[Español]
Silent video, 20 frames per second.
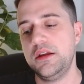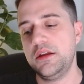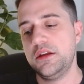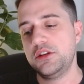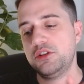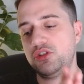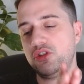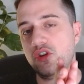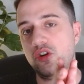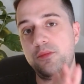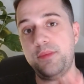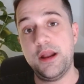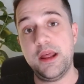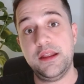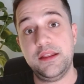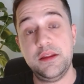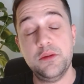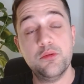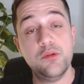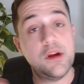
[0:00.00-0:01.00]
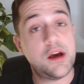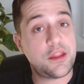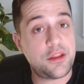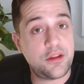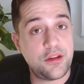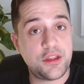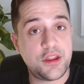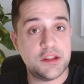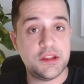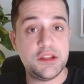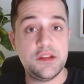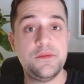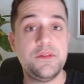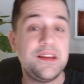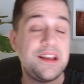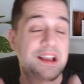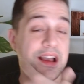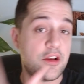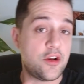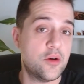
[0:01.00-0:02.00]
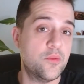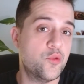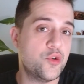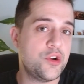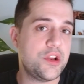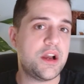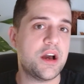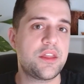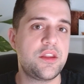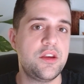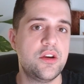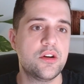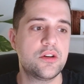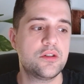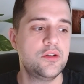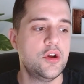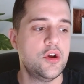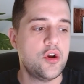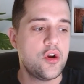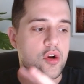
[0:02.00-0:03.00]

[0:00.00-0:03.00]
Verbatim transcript: sobre divulgación científica y comunicación